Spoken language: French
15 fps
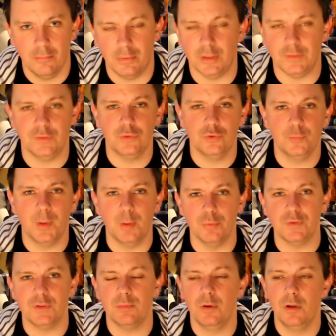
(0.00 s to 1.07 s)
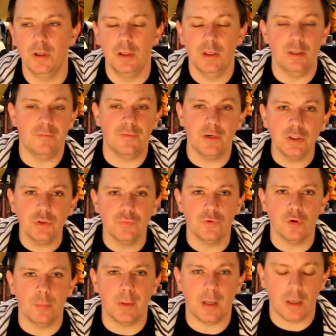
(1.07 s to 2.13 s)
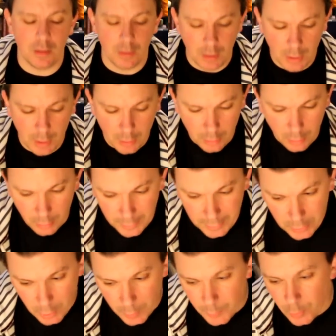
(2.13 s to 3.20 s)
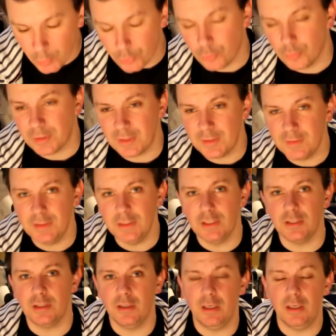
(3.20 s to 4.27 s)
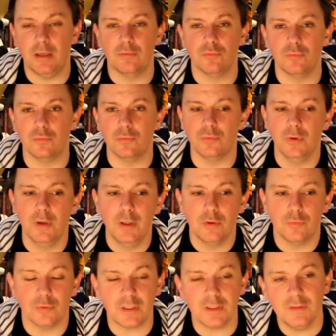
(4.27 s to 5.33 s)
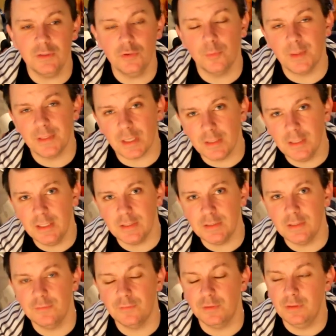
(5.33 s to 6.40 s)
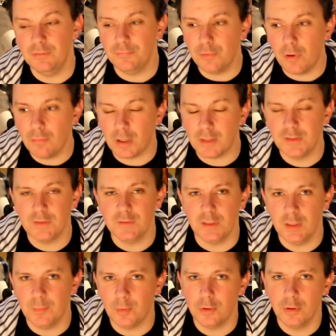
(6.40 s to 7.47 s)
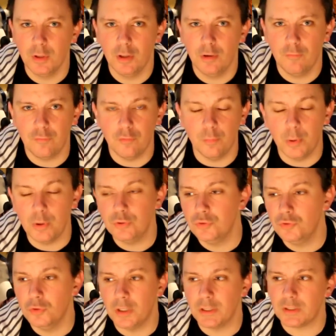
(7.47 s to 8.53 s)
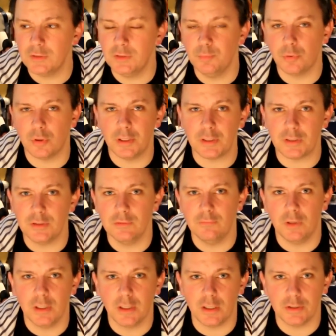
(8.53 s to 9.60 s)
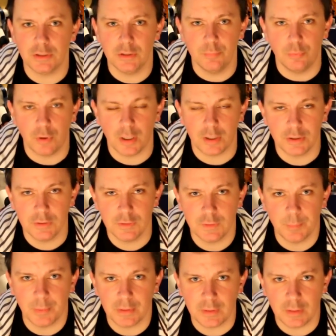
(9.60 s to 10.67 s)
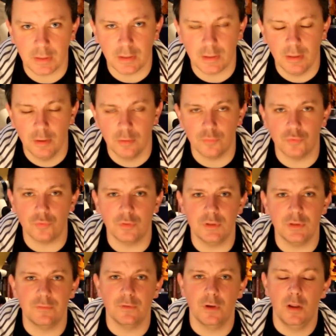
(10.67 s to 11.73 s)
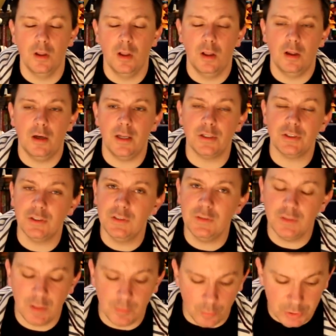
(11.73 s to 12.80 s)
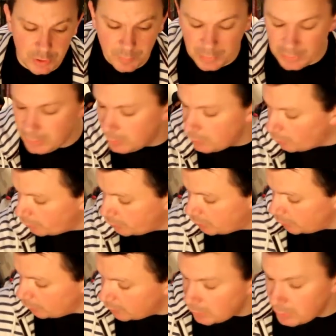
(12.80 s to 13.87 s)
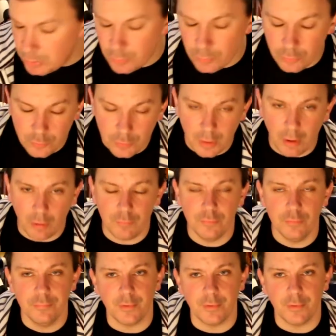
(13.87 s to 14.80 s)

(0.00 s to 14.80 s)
Voilà, c'est juste pas possible. Il fallait que je vous en parle. Euh, et comme quand on critique et qu'on critique de manière négative, il faut avoir des éléments. Il ne faut pas juste de la critique pour de la critique. Voilà, cracher pour cracher, c'est pas très constructif. Là, j'ai des éléments, j'ai pris des notes, j'ai noté des choses dans la revue.